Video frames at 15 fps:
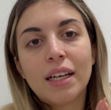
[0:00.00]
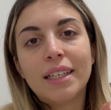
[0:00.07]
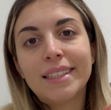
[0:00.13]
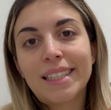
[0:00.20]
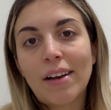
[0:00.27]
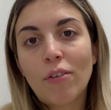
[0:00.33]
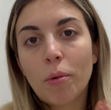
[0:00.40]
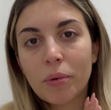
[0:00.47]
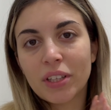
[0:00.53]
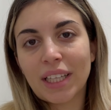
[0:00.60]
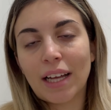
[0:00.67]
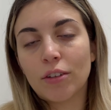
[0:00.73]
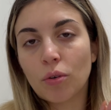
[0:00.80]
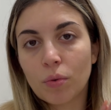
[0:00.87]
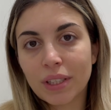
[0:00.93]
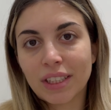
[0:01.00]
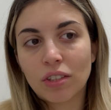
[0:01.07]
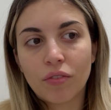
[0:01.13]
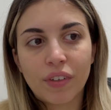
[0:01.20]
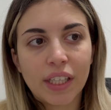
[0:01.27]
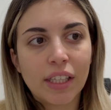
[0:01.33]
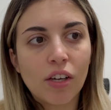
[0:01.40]
Stavo montando
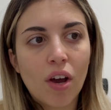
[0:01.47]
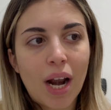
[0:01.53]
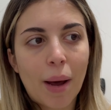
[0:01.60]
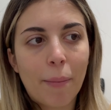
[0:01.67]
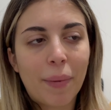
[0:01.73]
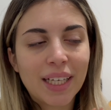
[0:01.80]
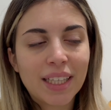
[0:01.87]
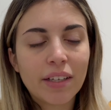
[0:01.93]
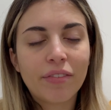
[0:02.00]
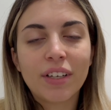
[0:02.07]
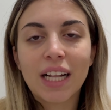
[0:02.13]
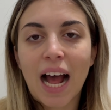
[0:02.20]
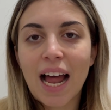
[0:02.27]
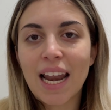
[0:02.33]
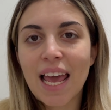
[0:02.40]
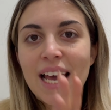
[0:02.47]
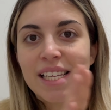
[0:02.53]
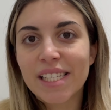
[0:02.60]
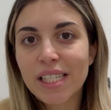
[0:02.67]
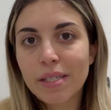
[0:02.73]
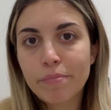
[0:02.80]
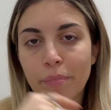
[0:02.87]
questo video e la parte finale è
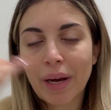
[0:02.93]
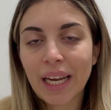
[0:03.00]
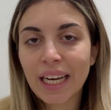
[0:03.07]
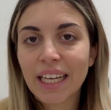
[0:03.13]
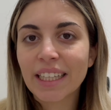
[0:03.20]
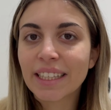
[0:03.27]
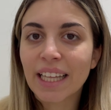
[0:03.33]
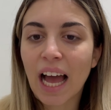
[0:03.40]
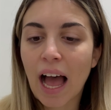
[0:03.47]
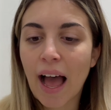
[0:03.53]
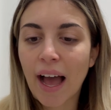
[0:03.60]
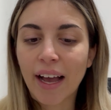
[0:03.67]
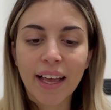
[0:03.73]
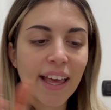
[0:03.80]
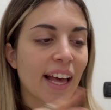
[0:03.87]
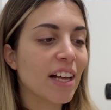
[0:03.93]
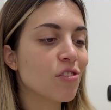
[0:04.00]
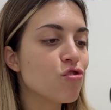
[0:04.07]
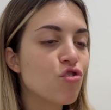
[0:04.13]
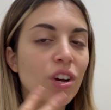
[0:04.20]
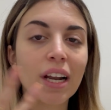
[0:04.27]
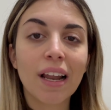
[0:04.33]
sparita,
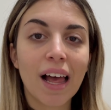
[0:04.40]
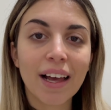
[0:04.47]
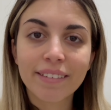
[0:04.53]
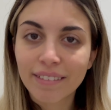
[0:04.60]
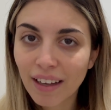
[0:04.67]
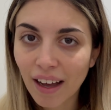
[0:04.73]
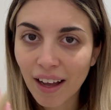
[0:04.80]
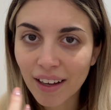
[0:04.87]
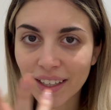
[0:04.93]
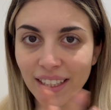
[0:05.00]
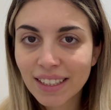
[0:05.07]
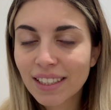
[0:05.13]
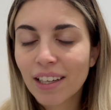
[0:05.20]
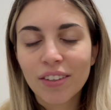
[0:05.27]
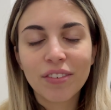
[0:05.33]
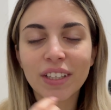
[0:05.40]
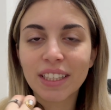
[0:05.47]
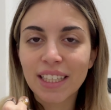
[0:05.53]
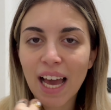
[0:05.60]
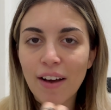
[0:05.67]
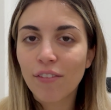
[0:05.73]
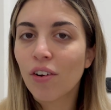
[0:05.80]
cancellata, chissà dove
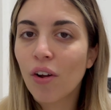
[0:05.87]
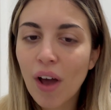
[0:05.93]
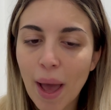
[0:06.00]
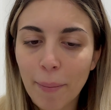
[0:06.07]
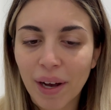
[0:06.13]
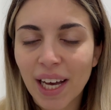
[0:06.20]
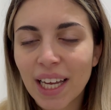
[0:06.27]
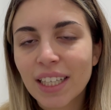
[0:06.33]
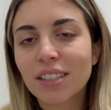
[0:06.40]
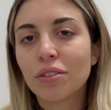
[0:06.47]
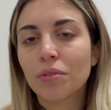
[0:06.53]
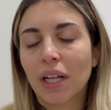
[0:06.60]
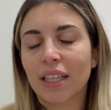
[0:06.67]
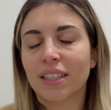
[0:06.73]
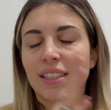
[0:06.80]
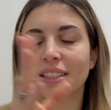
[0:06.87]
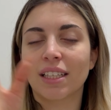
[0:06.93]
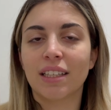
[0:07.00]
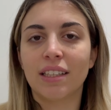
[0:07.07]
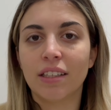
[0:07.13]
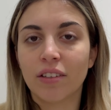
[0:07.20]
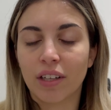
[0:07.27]
diavolo è, magari su un altro
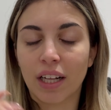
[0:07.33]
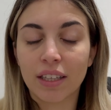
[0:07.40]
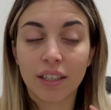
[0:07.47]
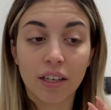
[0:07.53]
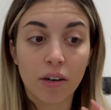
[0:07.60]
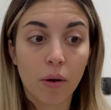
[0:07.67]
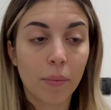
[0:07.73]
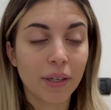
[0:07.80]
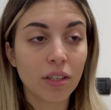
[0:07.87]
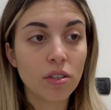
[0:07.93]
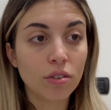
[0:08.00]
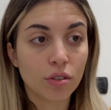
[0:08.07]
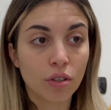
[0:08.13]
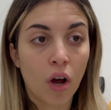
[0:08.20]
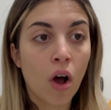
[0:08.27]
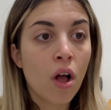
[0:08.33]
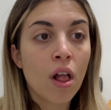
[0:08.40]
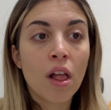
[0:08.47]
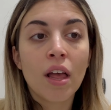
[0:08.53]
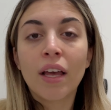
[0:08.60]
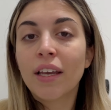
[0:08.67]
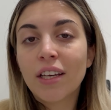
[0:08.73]
schedino, un'altra roba, non lo so.
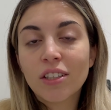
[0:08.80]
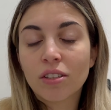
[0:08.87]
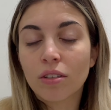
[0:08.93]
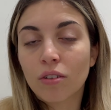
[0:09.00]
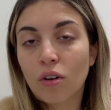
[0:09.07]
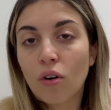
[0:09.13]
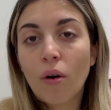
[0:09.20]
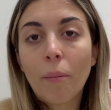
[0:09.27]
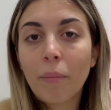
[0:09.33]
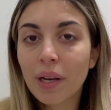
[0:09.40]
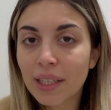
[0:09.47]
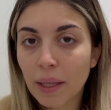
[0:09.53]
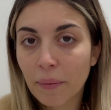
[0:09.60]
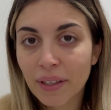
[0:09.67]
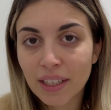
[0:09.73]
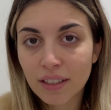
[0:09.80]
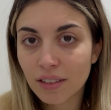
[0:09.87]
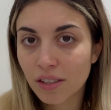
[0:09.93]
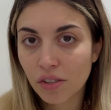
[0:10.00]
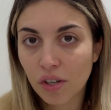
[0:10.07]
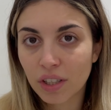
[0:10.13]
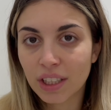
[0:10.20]
Io sono completamente
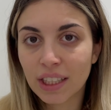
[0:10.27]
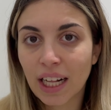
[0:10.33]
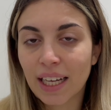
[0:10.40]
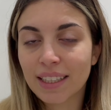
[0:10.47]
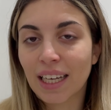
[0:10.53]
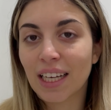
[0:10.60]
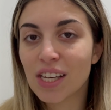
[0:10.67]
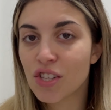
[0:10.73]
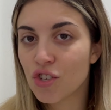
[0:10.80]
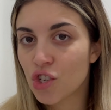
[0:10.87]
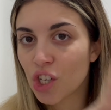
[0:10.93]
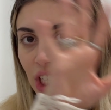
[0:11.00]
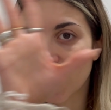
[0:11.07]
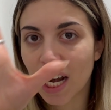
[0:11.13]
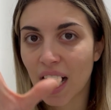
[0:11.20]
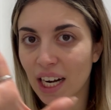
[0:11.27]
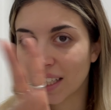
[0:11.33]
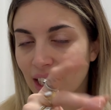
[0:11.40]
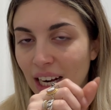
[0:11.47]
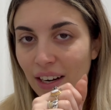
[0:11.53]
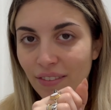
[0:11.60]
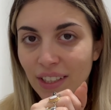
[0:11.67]
disordinata in generale
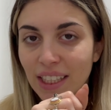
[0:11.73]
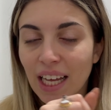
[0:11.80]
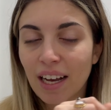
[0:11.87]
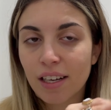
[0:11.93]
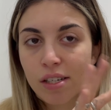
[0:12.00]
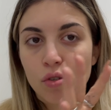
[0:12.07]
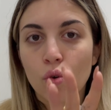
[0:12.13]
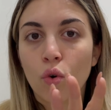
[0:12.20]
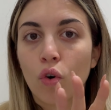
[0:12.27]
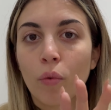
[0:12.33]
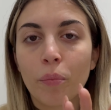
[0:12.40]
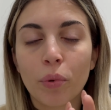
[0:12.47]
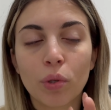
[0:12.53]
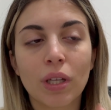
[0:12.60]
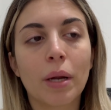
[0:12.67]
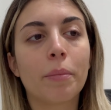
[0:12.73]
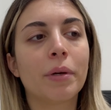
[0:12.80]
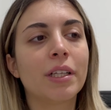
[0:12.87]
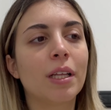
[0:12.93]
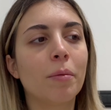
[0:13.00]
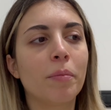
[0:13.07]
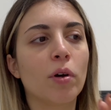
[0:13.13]
nella vita, anche sul computer,
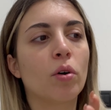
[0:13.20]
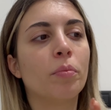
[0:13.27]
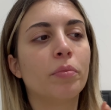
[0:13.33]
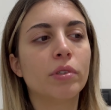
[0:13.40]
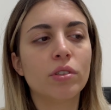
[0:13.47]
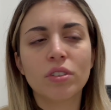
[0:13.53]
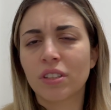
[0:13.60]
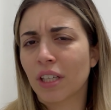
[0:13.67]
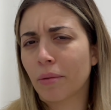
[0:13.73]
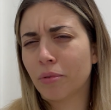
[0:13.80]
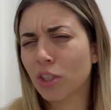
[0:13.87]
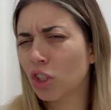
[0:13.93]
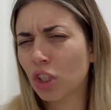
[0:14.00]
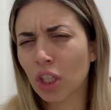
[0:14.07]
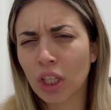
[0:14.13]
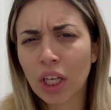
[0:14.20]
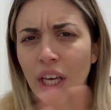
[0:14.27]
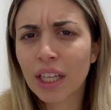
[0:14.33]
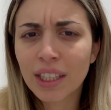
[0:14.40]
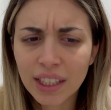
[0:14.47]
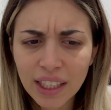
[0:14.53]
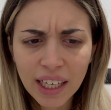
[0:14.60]
aprite il mio computer non si capisce
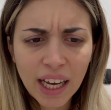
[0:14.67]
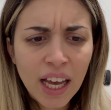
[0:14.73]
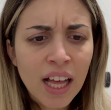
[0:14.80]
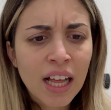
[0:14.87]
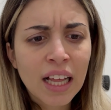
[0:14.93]
niente,